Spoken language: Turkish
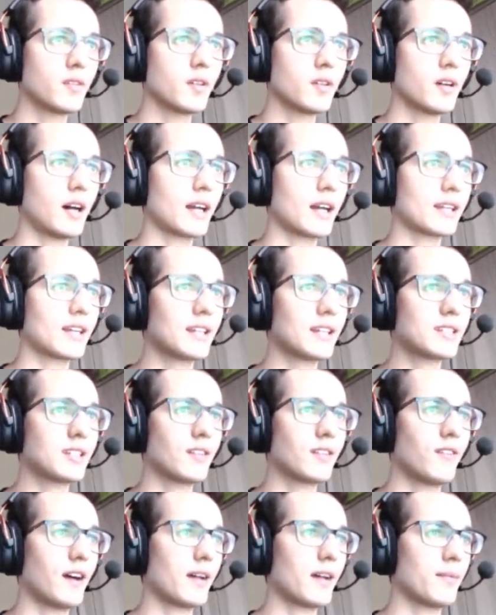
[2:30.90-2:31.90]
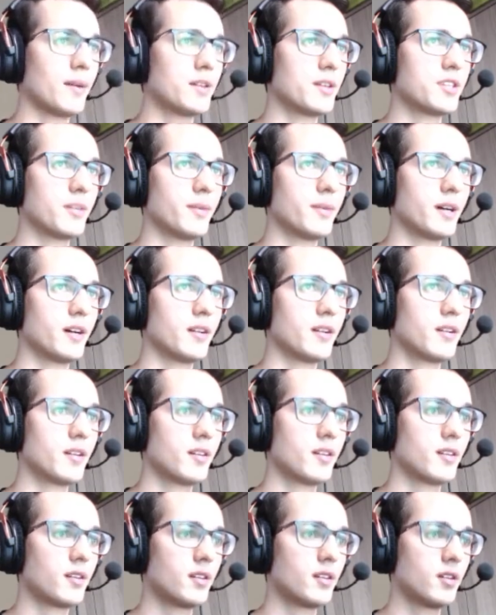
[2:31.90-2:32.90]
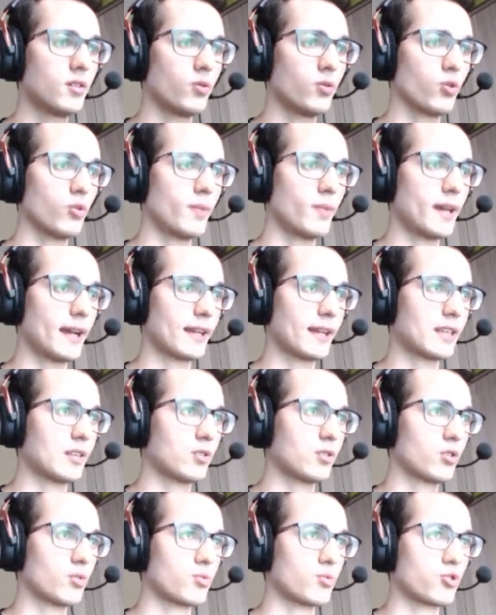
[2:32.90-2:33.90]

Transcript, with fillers: Arkadaşlar var mı acaba? Onu merak ediyorum